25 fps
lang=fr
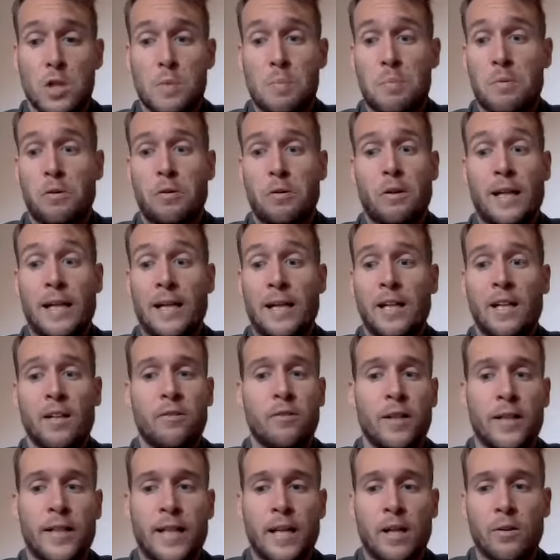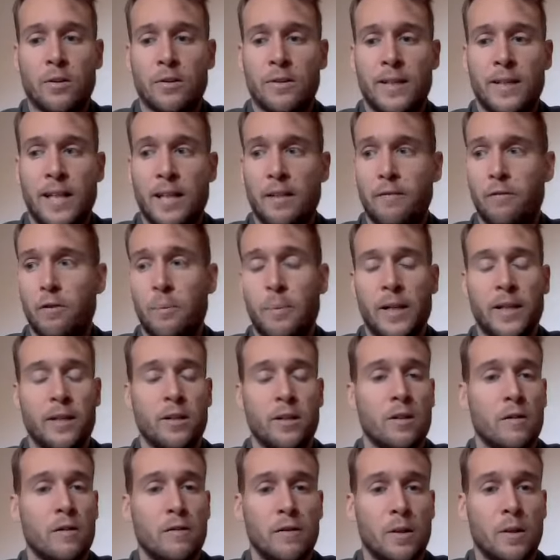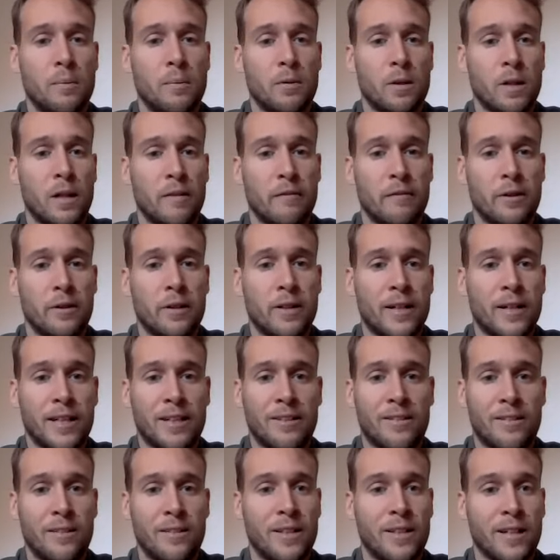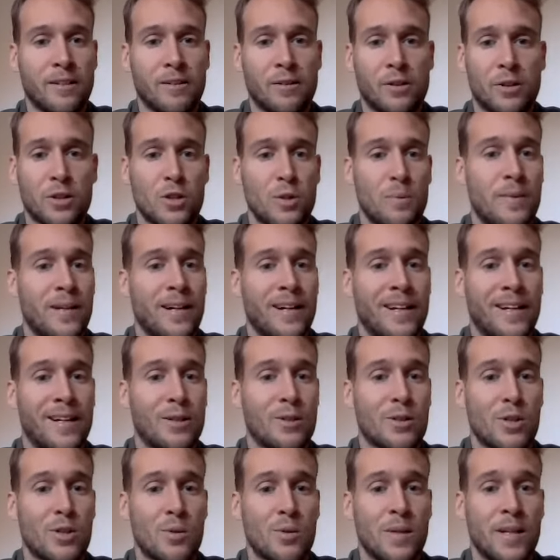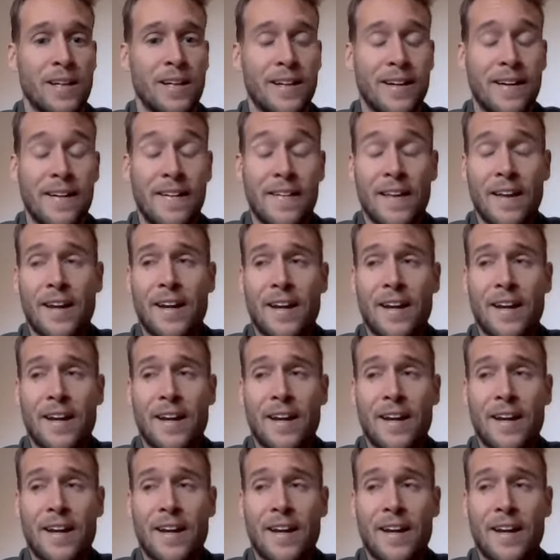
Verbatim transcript: Je pense que la crise de la quarantaine, il ne faut pas être enfant pour l'avoir et se dire est-ce que je suis bien là où je suis.